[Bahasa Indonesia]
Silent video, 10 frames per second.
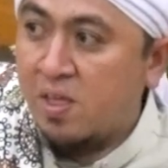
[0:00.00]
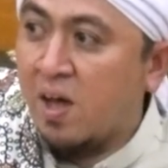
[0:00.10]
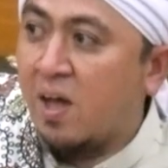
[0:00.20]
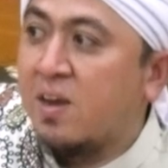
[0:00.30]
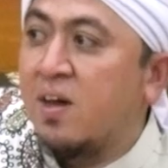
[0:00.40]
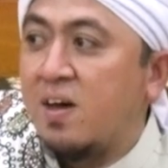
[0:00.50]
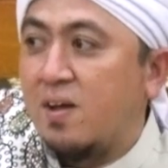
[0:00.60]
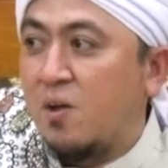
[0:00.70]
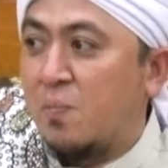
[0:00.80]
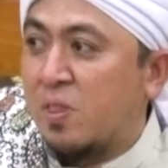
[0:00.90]
Yang ada
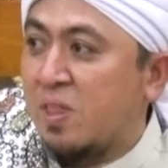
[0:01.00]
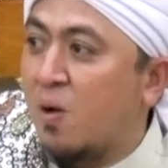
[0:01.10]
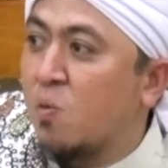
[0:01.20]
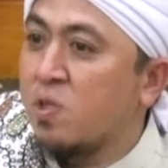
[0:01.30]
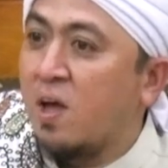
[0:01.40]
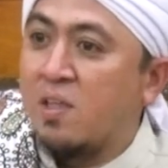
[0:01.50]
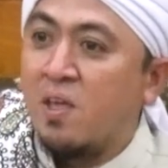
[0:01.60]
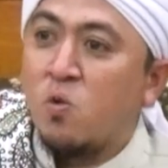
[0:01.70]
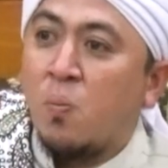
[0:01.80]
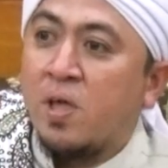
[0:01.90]
minta
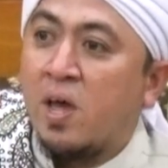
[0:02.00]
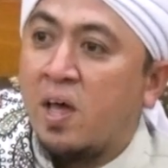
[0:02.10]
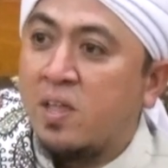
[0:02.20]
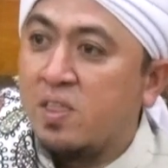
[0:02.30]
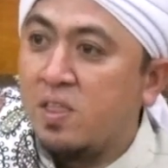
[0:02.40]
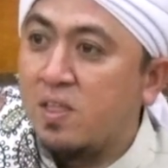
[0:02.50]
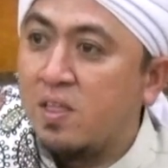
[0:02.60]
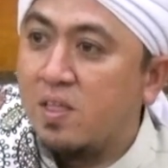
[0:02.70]
usahanya supaya lan